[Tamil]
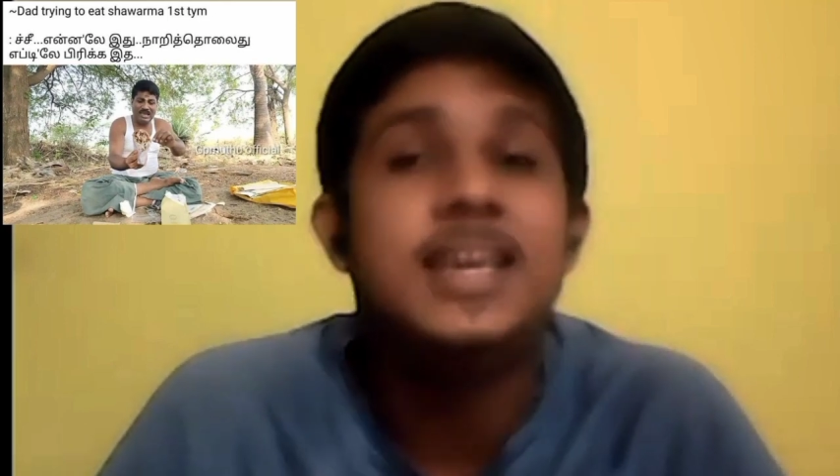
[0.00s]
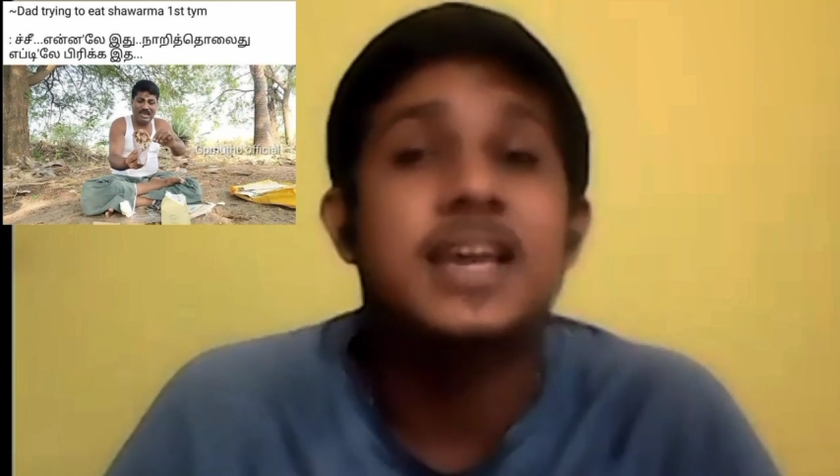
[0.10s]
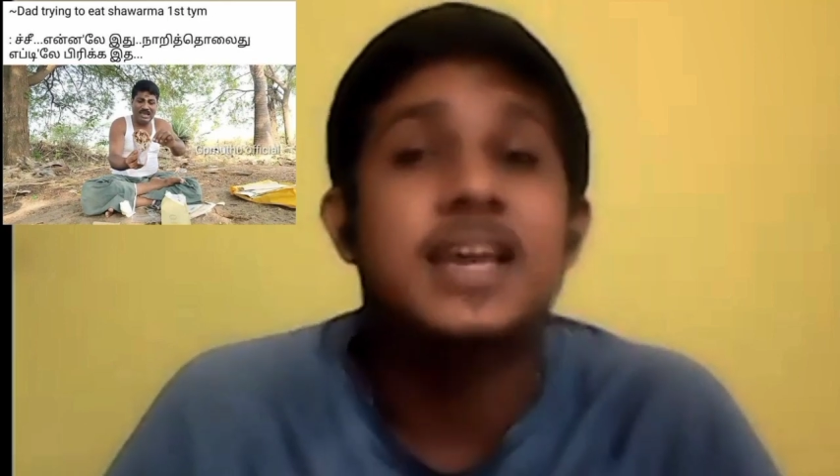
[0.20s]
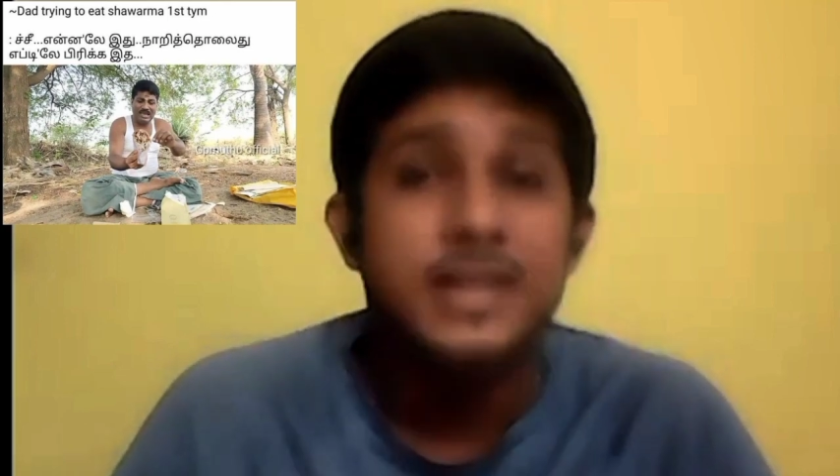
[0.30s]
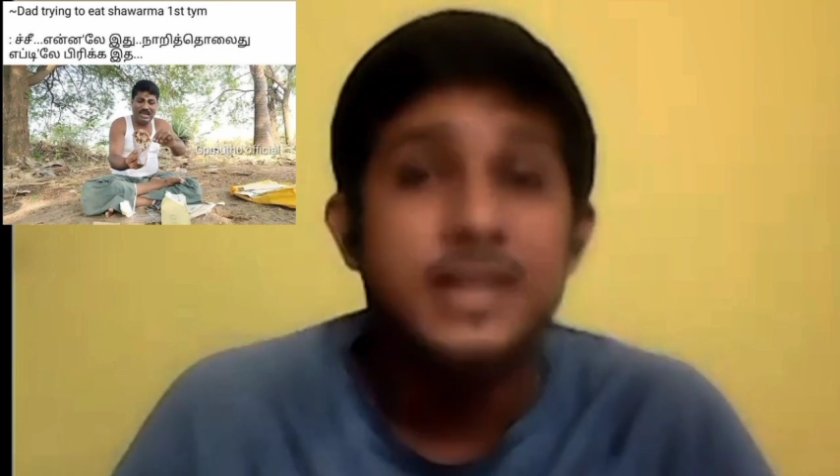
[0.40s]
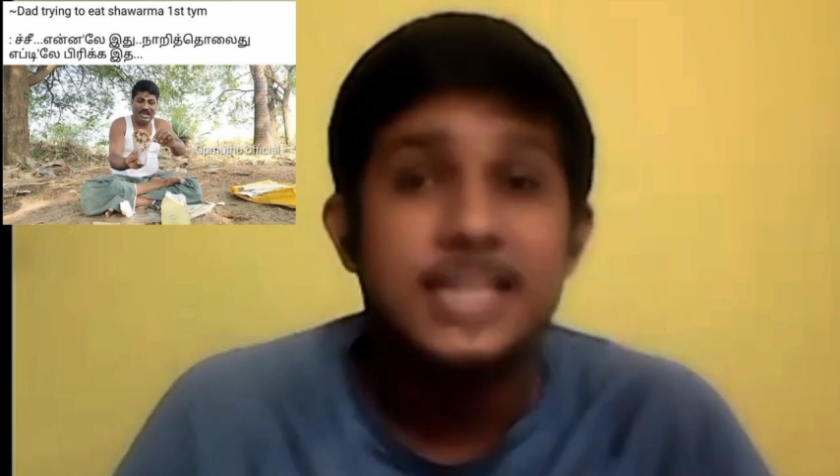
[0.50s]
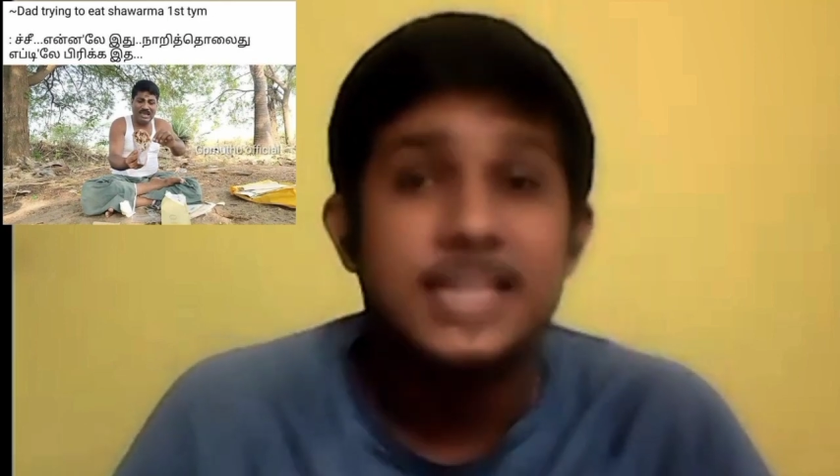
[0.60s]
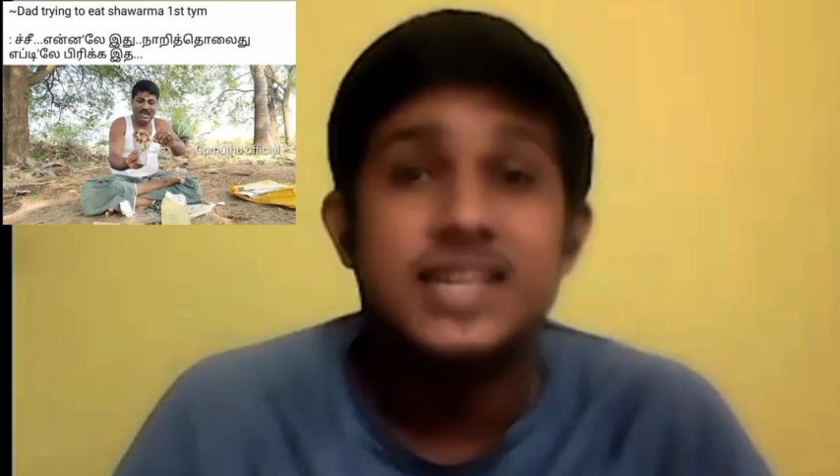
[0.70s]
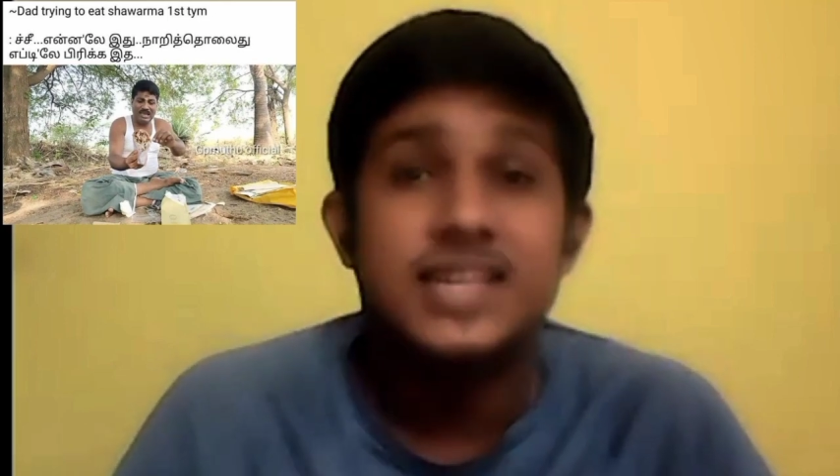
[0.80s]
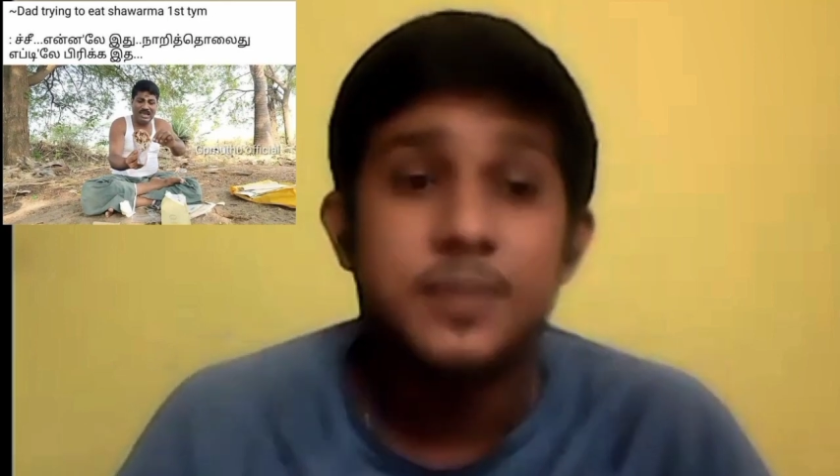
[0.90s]
எங்க
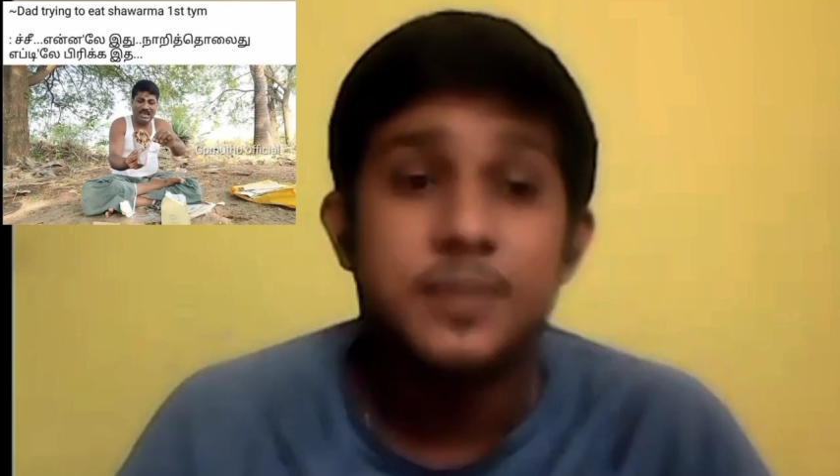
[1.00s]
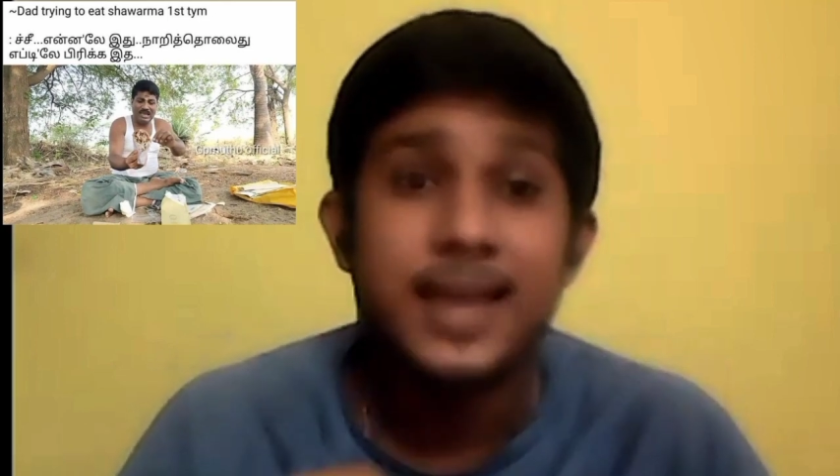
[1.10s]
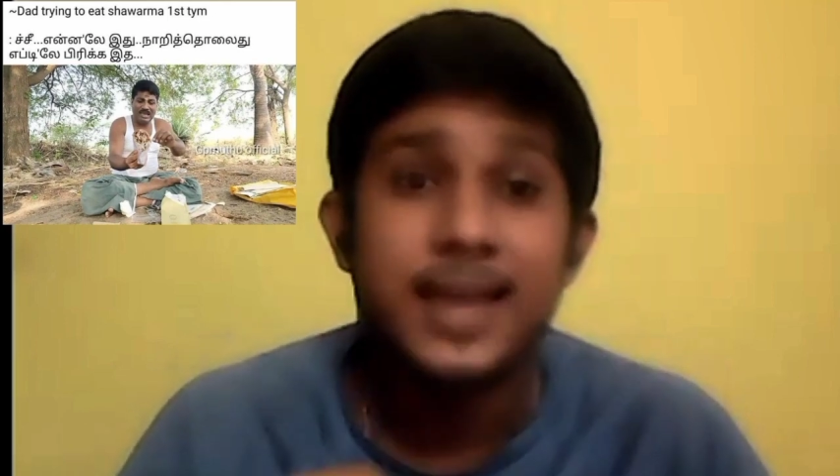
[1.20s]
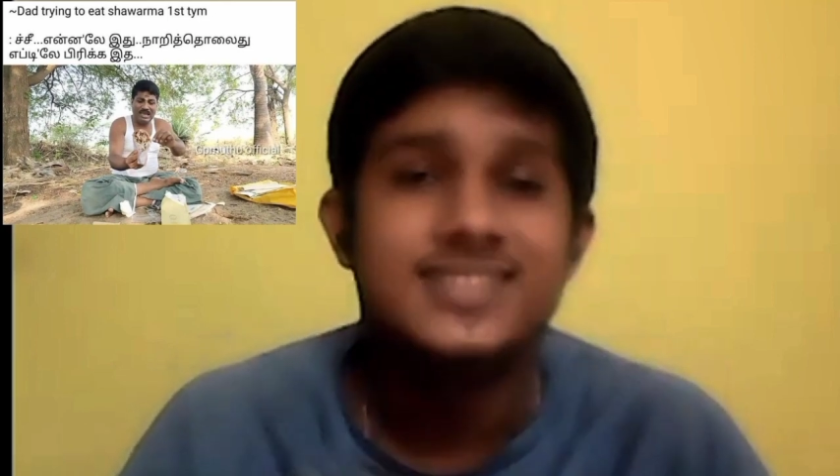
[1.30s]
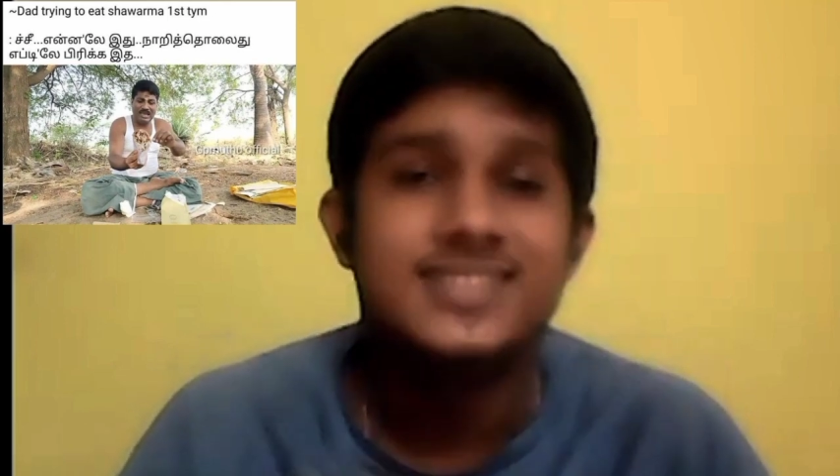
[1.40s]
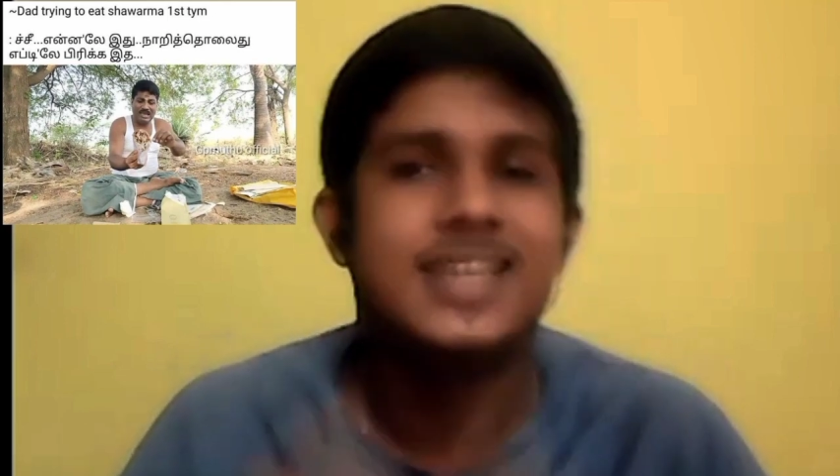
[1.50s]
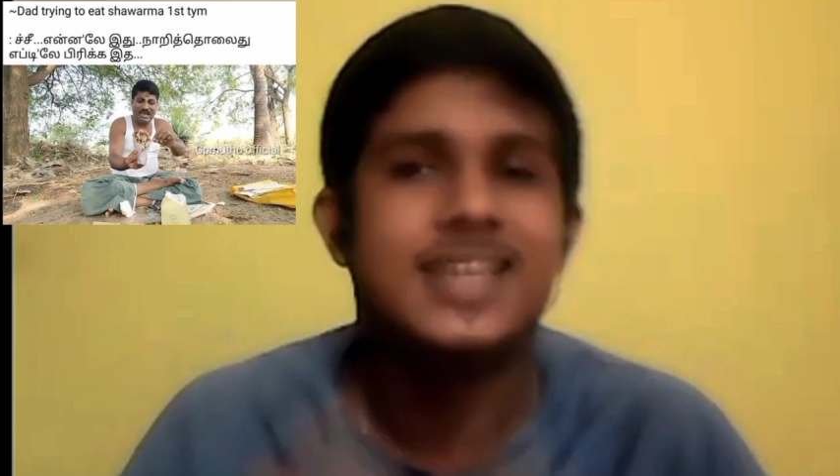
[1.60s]
வீட்டுல இருக்கிற பேரண்ட்ஸுக்கு